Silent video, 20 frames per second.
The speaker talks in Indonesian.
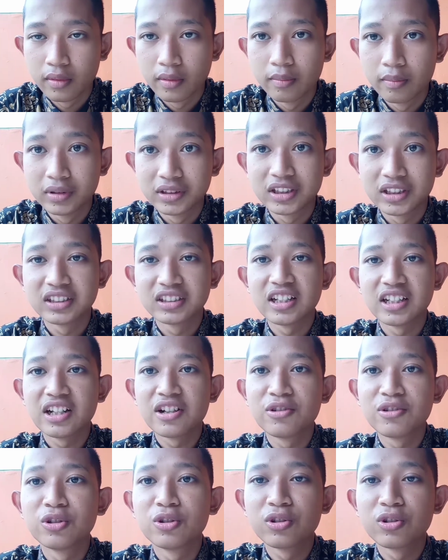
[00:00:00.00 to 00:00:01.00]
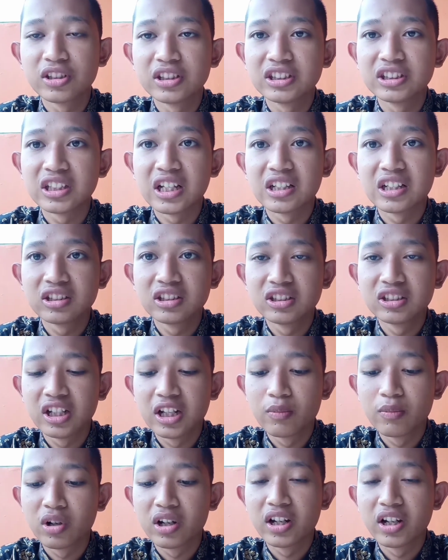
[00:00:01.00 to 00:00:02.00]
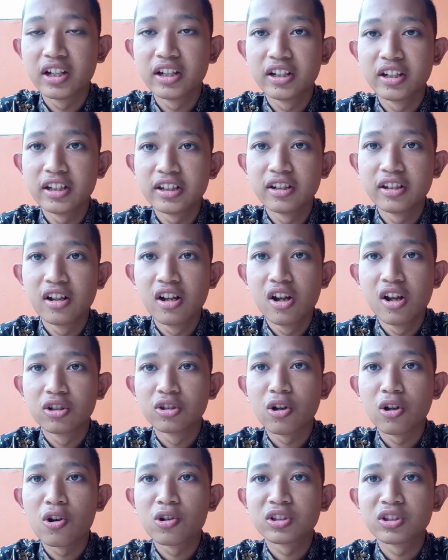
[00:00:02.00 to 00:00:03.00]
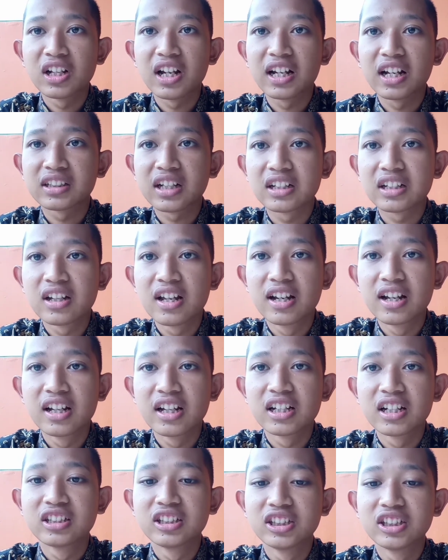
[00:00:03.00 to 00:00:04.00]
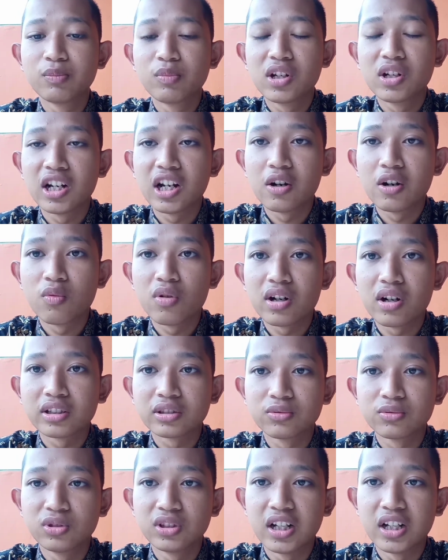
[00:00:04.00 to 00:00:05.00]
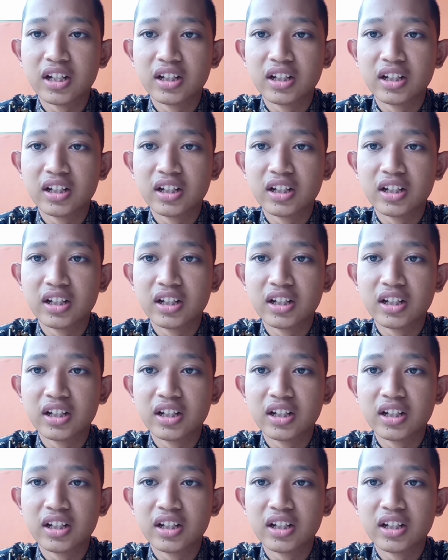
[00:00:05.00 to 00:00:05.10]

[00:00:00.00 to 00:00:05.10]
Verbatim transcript: kesan saya untuk instansi SMK ini tolong tingkatkan lagi kedisiplinan waktunya